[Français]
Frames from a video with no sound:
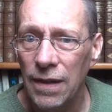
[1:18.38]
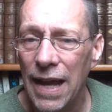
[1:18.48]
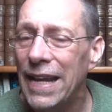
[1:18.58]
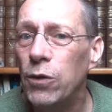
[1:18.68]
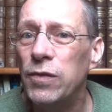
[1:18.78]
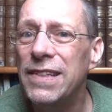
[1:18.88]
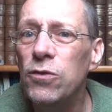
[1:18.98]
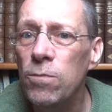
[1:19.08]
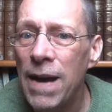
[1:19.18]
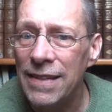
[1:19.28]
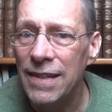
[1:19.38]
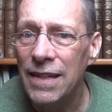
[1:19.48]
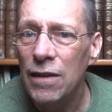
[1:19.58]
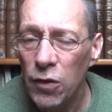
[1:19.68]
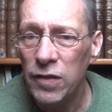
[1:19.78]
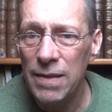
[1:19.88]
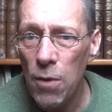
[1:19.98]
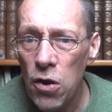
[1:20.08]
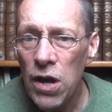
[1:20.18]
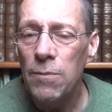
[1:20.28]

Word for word: Elle est aussi nomade, forcément,